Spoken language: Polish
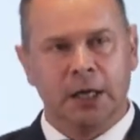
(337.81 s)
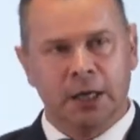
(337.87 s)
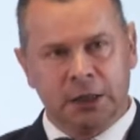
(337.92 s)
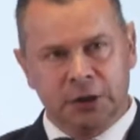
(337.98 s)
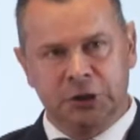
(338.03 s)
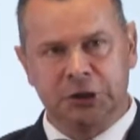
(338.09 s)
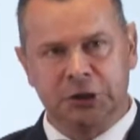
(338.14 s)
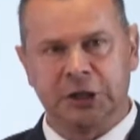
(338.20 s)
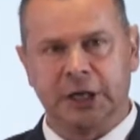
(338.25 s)

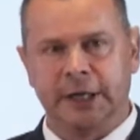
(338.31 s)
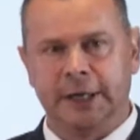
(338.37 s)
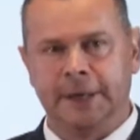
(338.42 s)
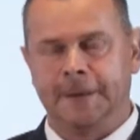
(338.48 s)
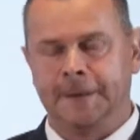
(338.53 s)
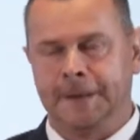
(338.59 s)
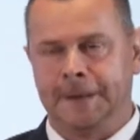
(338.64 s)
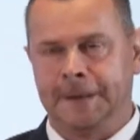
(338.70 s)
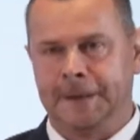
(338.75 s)
Dzisiaj
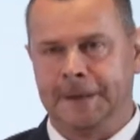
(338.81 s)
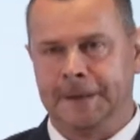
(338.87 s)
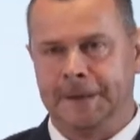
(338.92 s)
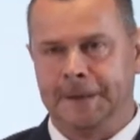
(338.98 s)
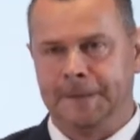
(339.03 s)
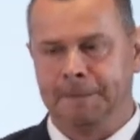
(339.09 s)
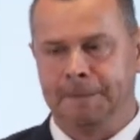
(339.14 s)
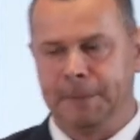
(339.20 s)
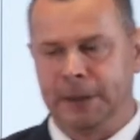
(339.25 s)

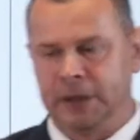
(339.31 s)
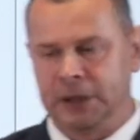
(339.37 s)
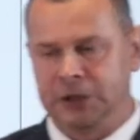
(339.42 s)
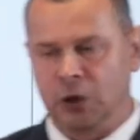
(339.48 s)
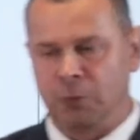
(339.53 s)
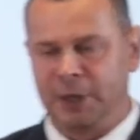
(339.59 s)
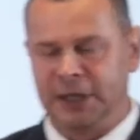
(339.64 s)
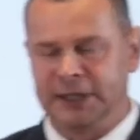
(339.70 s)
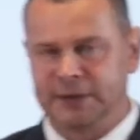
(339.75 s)
e, będę chciał
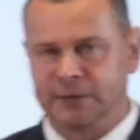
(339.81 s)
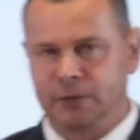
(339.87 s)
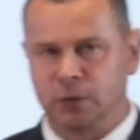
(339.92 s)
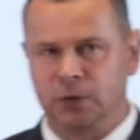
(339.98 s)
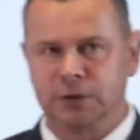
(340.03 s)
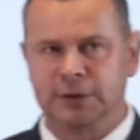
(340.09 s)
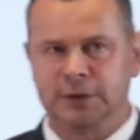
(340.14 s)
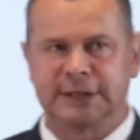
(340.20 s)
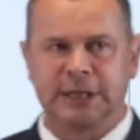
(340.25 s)
Państwu
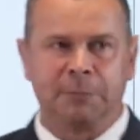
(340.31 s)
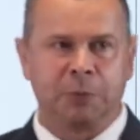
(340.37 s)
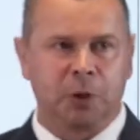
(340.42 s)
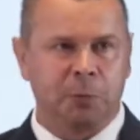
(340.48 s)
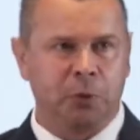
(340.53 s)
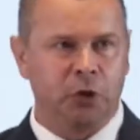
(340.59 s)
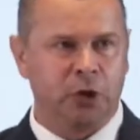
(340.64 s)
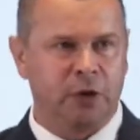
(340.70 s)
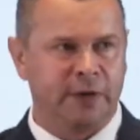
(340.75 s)

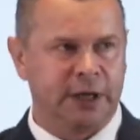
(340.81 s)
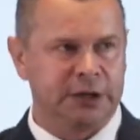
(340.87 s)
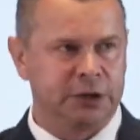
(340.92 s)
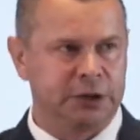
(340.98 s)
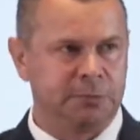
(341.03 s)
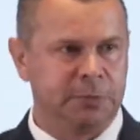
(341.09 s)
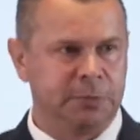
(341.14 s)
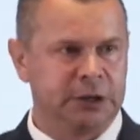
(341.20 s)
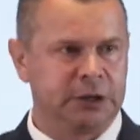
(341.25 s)
zaproponować,
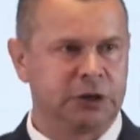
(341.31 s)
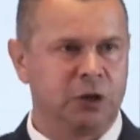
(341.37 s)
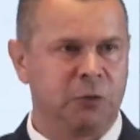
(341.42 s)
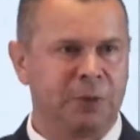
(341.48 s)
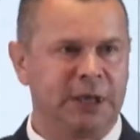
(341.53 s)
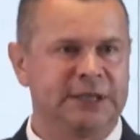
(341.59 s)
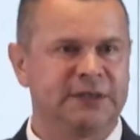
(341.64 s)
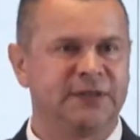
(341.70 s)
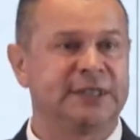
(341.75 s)
będę chciał
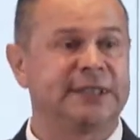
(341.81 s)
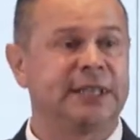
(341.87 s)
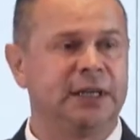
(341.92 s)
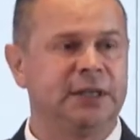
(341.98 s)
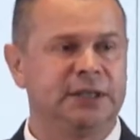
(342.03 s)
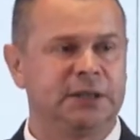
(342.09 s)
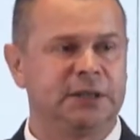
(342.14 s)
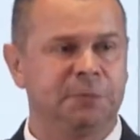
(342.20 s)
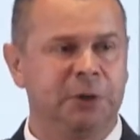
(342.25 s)
Państwa
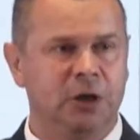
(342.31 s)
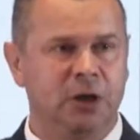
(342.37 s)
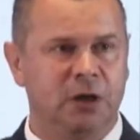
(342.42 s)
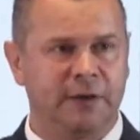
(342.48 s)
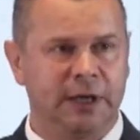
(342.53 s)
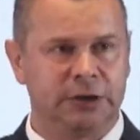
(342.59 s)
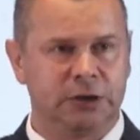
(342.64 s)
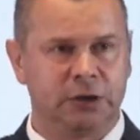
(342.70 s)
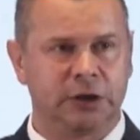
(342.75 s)

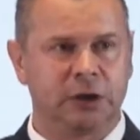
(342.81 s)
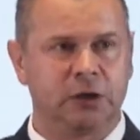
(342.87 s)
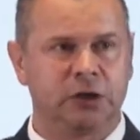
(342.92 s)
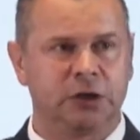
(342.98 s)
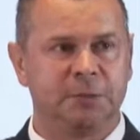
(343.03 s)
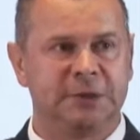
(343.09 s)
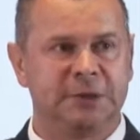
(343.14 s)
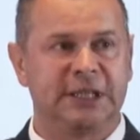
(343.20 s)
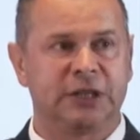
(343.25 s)
zainspirować do tego,
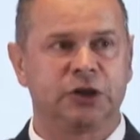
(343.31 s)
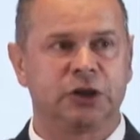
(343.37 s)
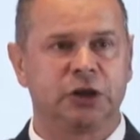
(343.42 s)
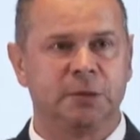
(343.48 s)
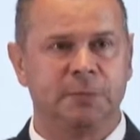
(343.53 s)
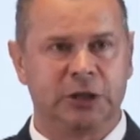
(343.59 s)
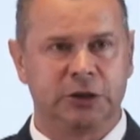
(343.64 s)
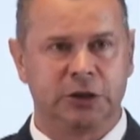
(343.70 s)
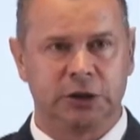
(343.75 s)
żeby
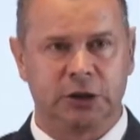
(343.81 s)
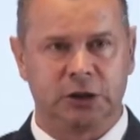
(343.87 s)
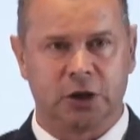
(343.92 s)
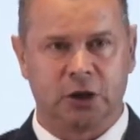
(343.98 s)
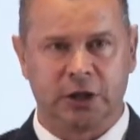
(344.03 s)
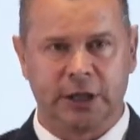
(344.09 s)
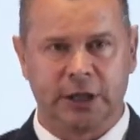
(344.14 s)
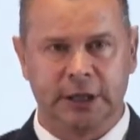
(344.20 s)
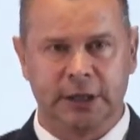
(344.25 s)
zatrzymać się
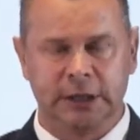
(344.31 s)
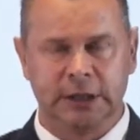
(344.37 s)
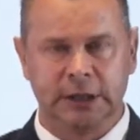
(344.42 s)
trochę